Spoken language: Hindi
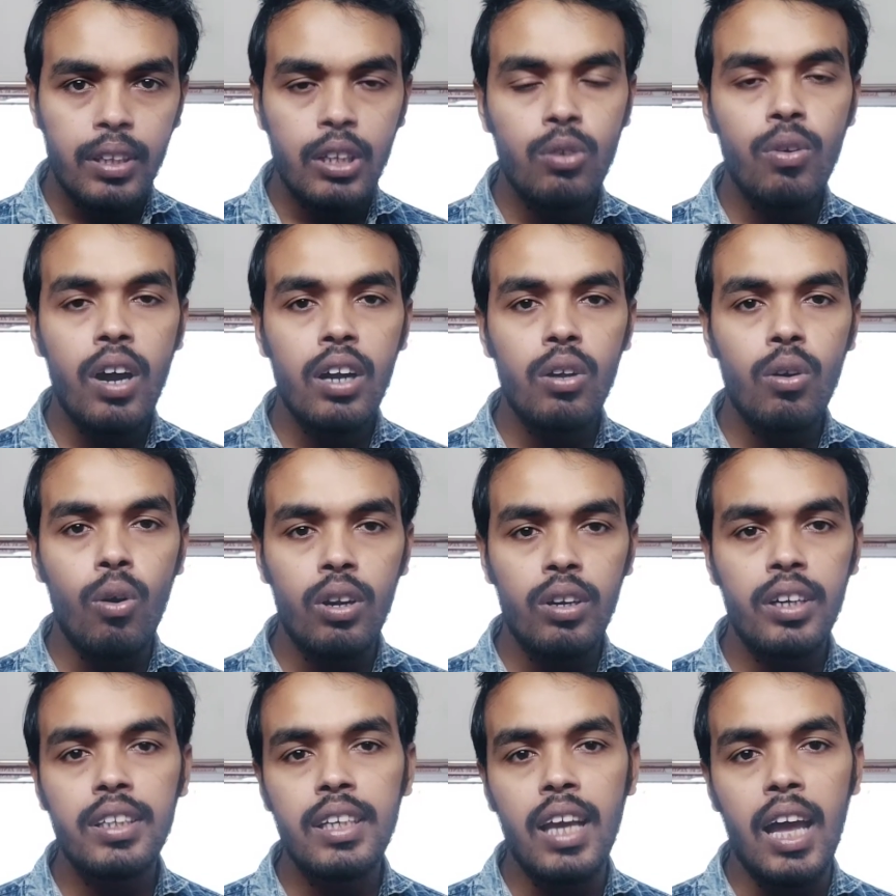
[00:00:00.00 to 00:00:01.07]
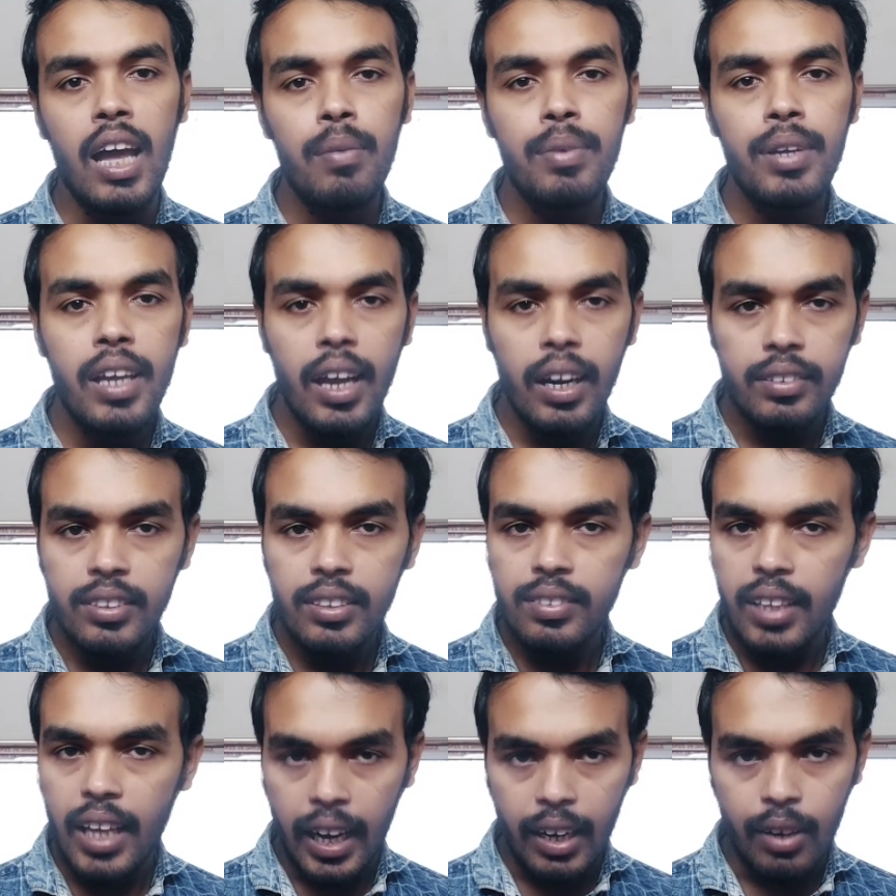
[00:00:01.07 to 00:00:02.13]
यू आर ऑलरेडी हैव ए
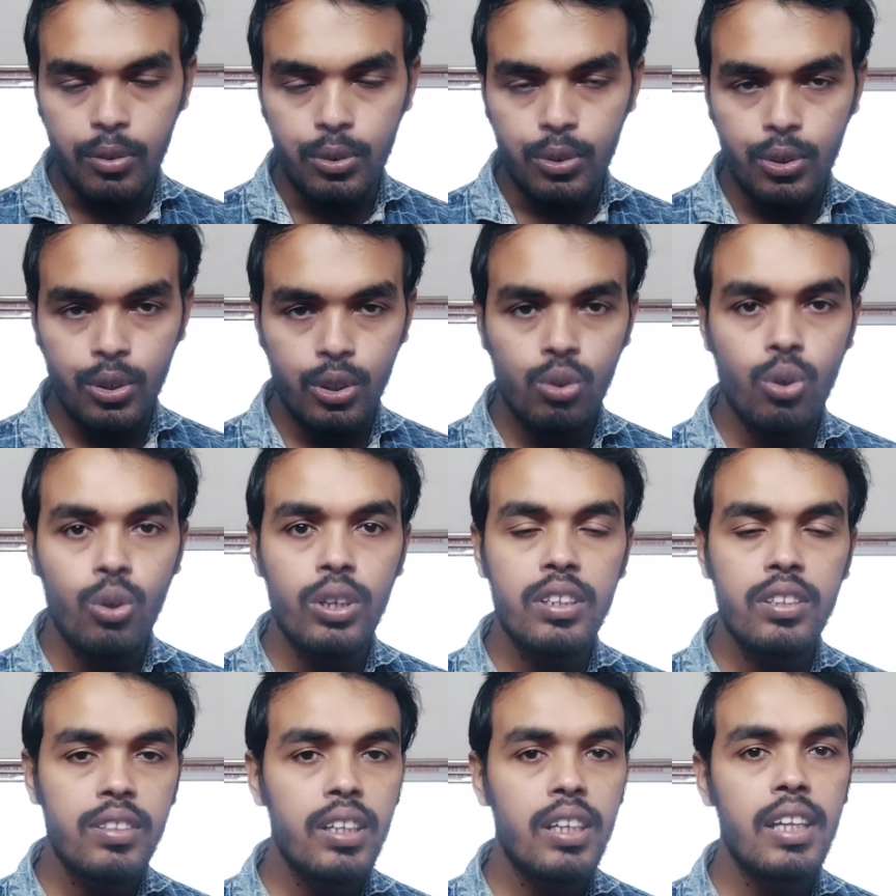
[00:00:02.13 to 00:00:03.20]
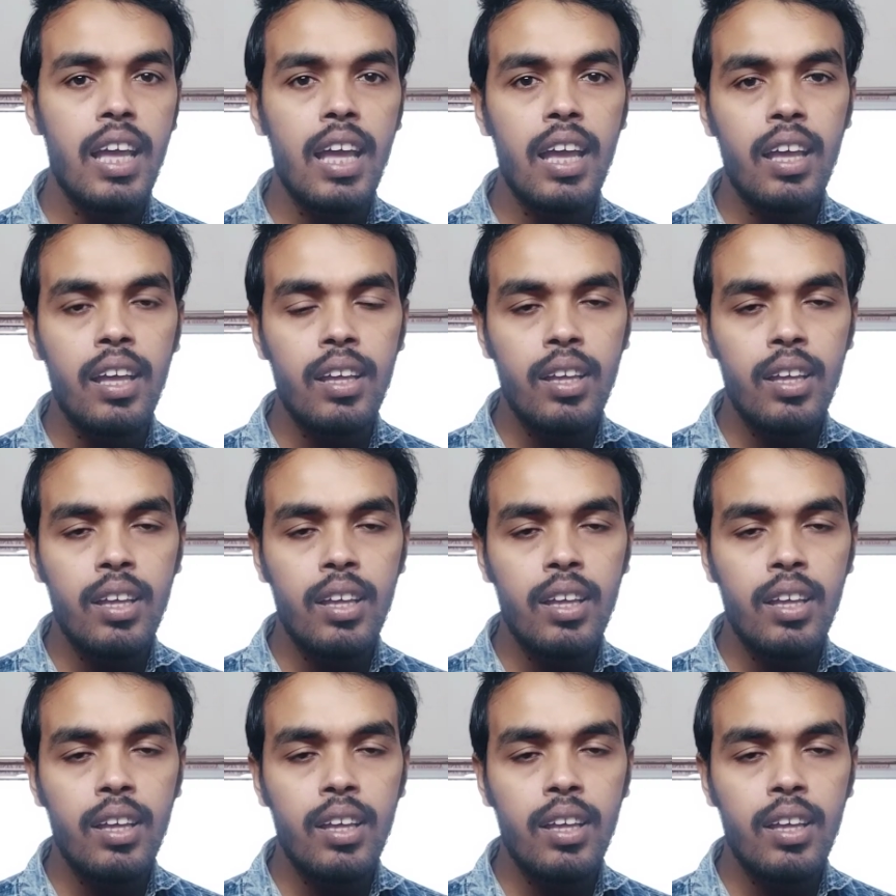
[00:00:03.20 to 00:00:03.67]
एडसेंस अकाउंट तो इसीलिए